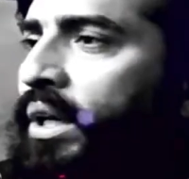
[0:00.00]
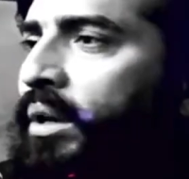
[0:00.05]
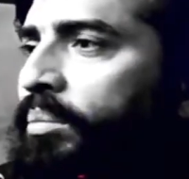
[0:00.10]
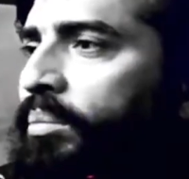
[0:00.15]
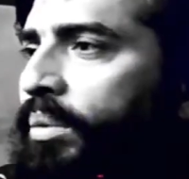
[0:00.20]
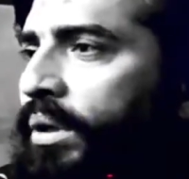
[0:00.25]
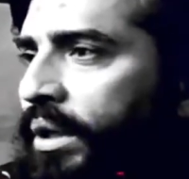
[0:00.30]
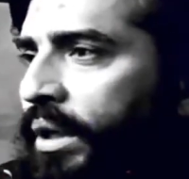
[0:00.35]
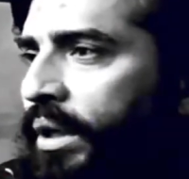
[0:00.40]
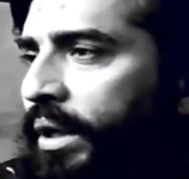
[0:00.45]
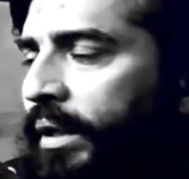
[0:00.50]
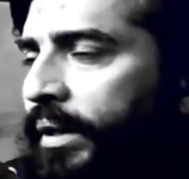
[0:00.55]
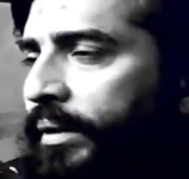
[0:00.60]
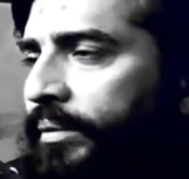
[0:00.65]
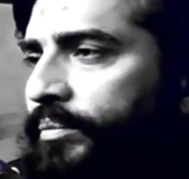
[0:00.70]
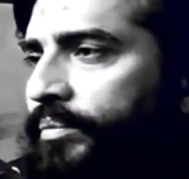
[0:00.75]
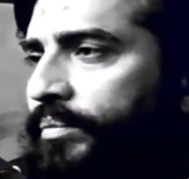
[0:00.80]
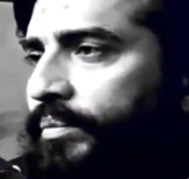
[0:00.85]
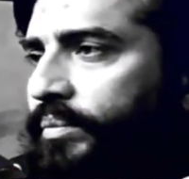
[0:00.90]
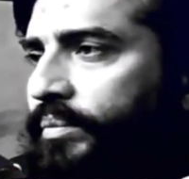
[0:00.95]
यहाँ पर यह है
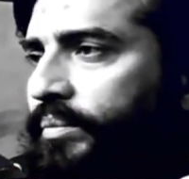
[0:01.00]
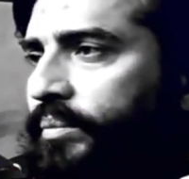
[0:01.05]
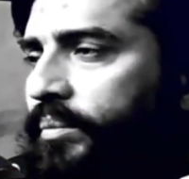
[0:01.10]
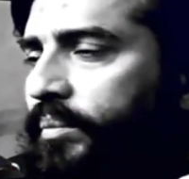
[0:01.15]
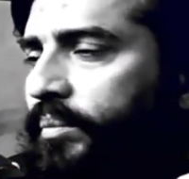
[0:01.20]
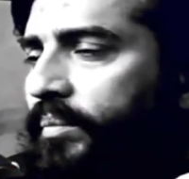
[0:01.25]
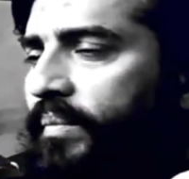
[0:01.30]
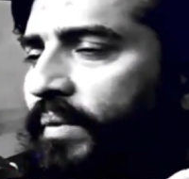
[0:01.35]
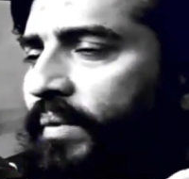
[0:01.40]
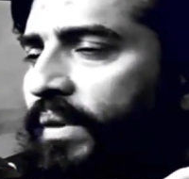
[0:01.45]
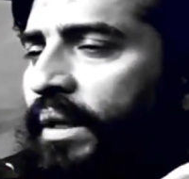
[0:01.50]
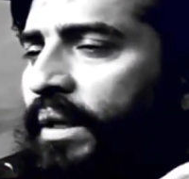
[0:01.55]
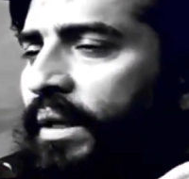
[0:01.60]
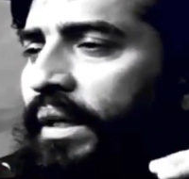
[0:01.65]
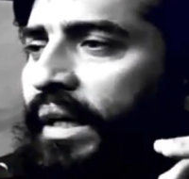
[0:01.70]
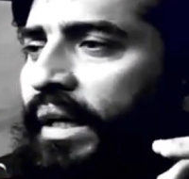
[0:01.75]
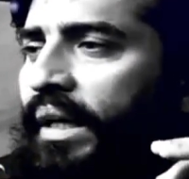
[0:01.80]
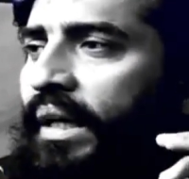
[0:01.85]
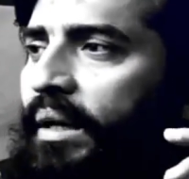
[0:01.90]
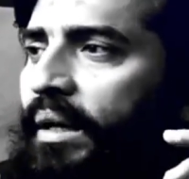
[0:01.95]

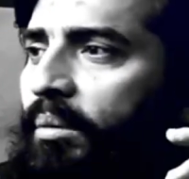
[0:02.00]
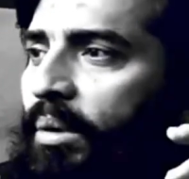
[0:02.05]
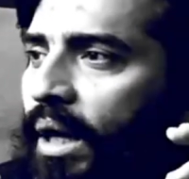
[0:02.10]
कि